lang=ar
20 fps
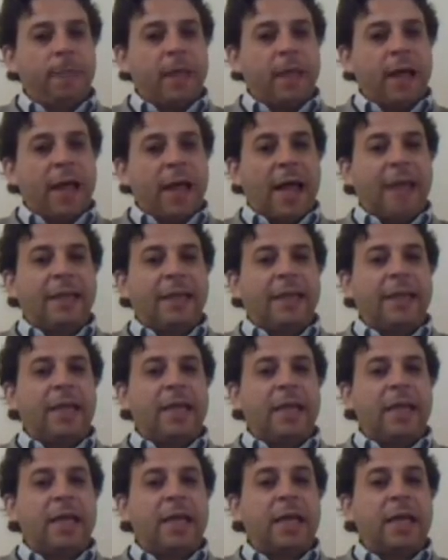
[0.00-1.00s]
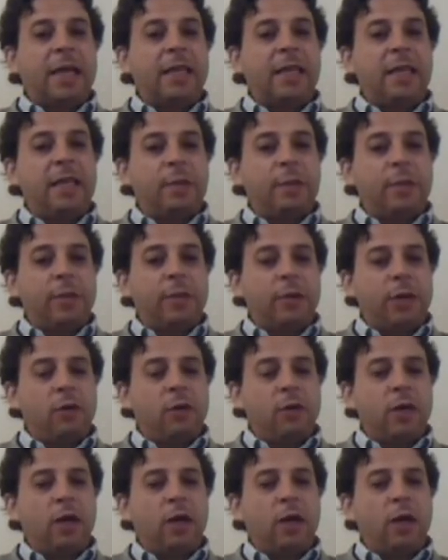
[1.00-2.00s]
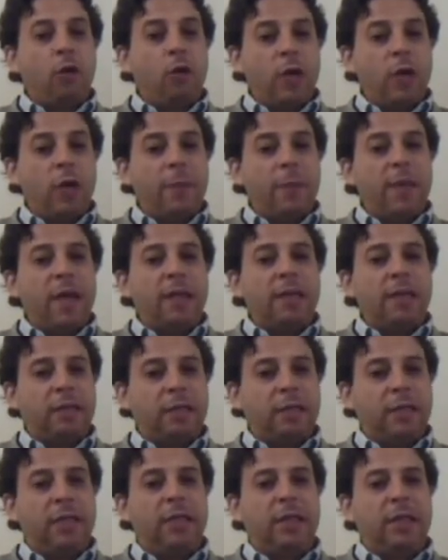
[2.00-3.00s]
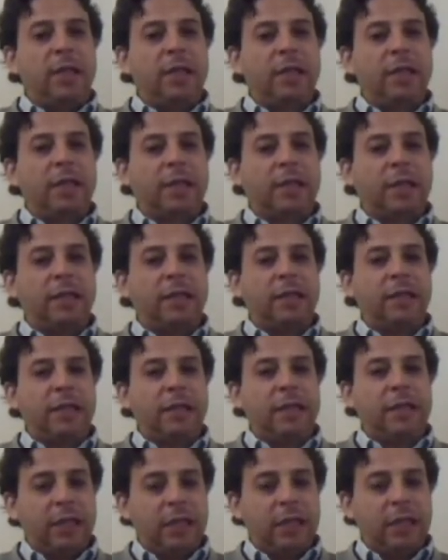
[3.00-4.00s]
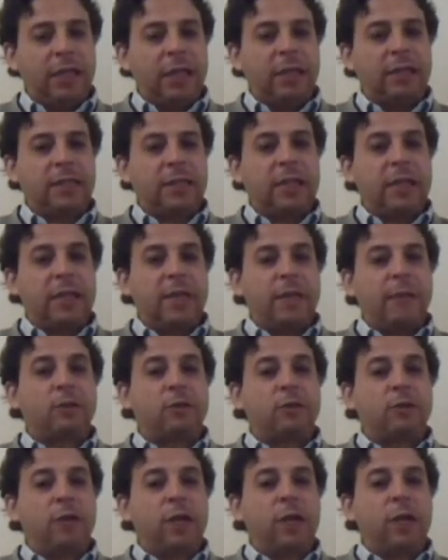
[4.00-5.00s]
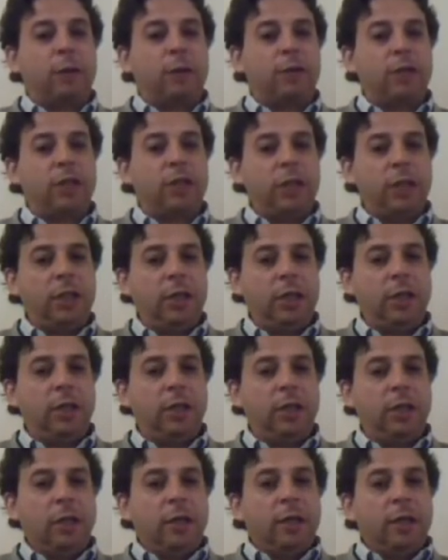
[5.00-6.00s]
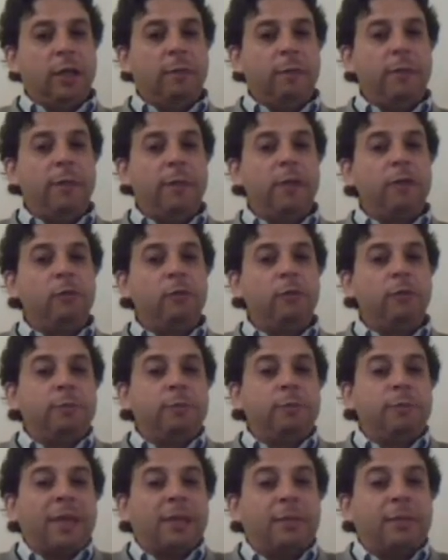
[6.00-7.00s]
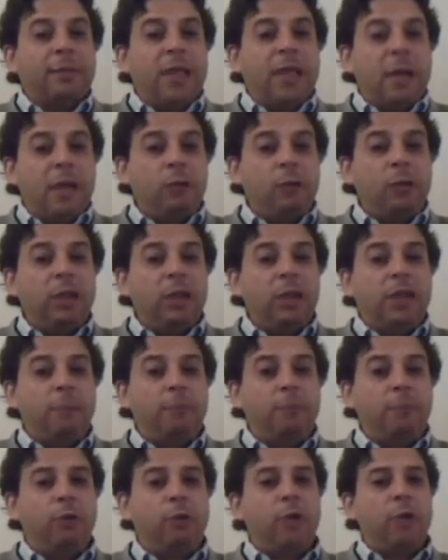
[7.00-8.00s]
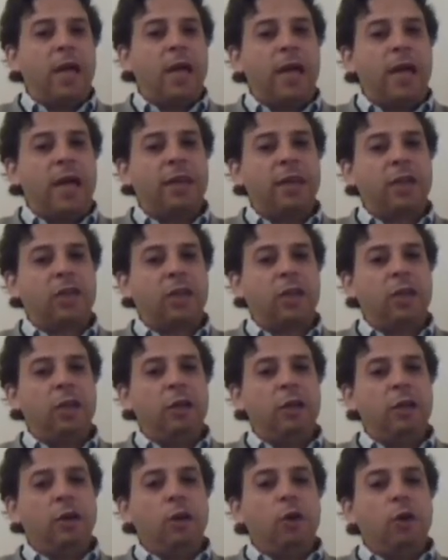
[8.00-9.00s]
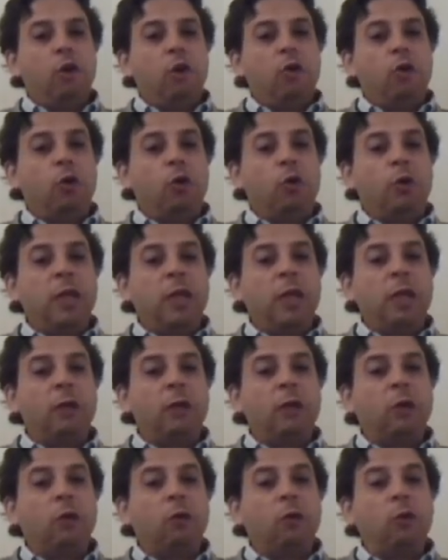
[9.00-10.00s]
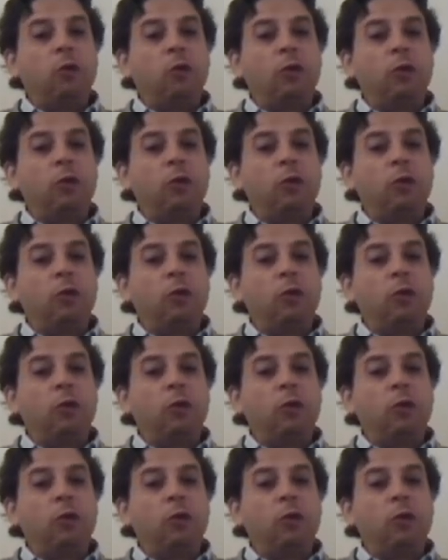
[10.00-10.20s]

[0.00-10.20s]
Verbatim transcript: حتى ان كثير من العلماء الدين يعني التقليديين للاسلام السني او الشيعي بدوا معناتها بداوا يتنبهوا لهذا الشيء وبداوا يدقون